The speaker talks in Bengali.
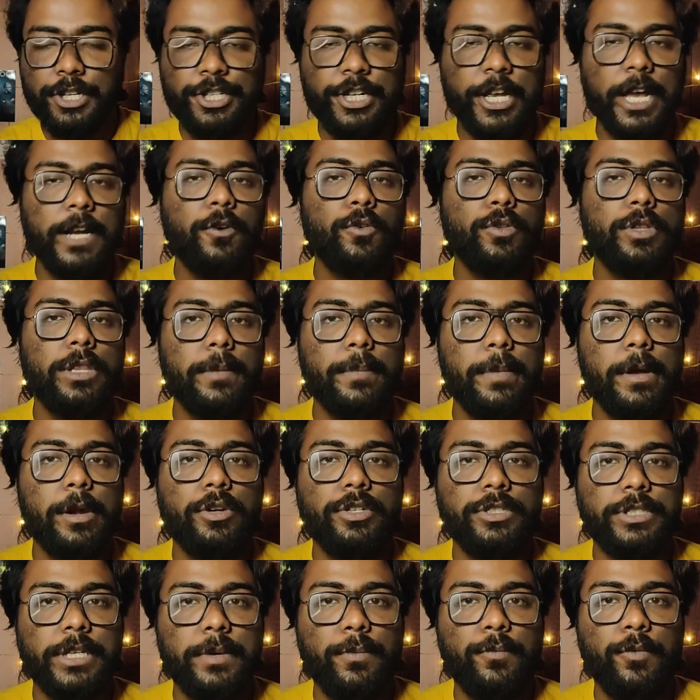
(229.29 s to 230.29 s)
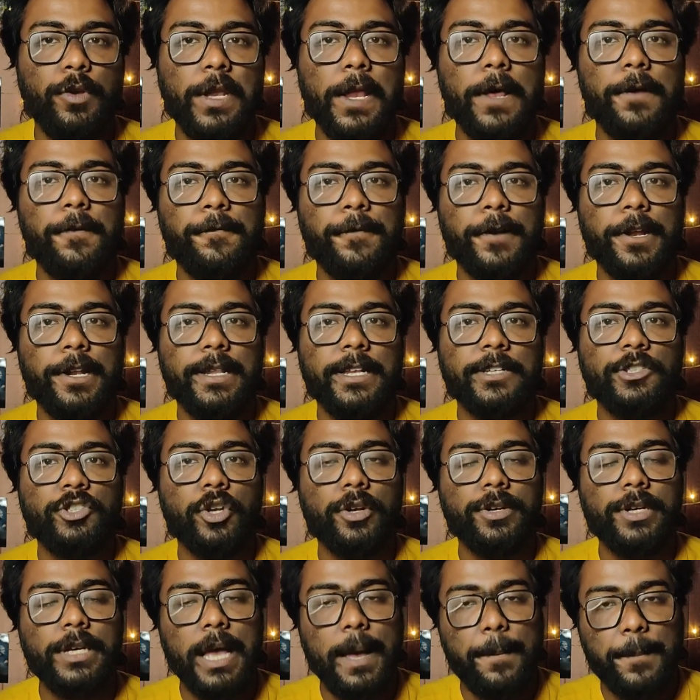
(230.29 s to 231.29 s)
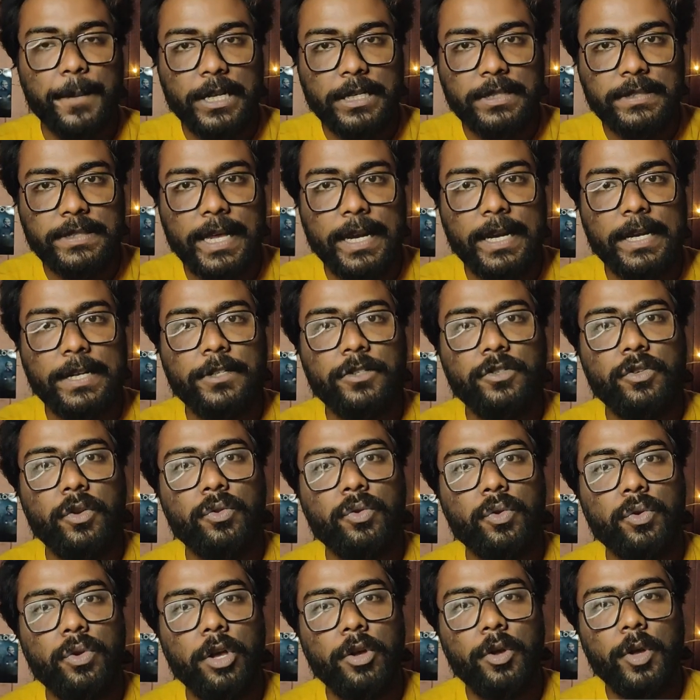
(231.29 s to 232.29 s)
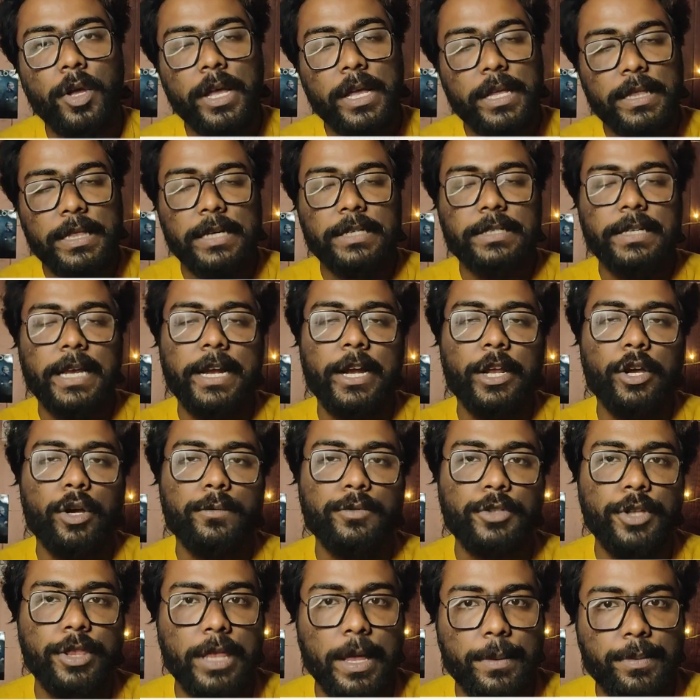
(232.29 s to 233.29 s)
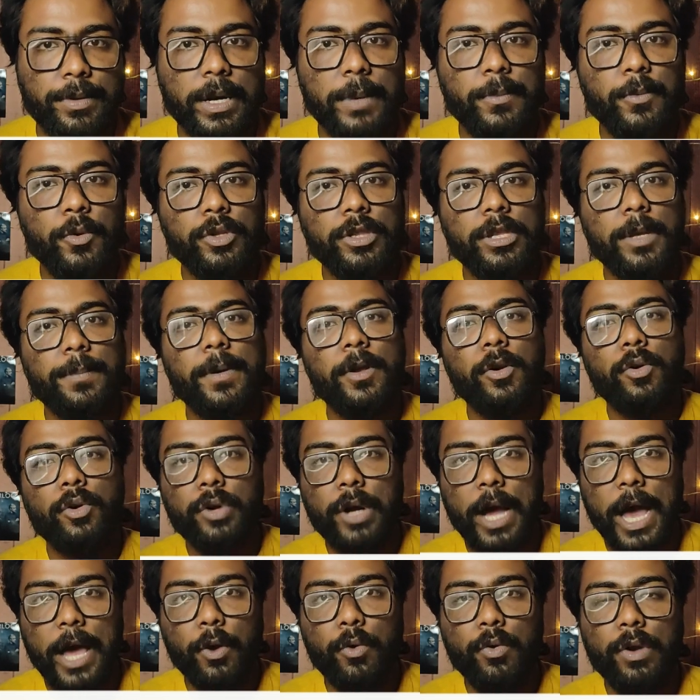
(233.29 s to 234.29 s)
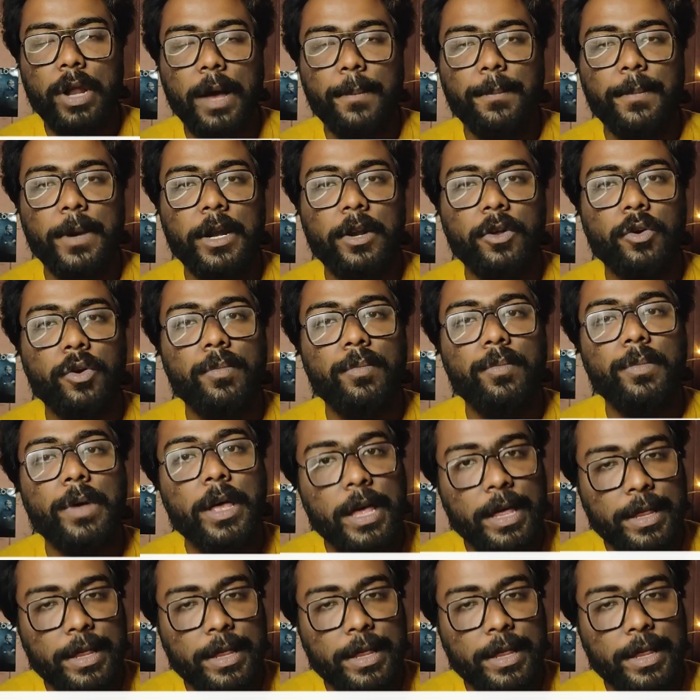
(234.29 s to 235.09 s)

শেয়ার করতে পারো নিজের মহিলার ফ্রেন্ডদের সঙ্গে আমাদের চ্যানেলে যদি নতুন হও তাহলে চ্যানেলটাকে অবশ্যই অবশ্যই সাবস্ক্রাইব করতে পারো কারণ আমরা এরকম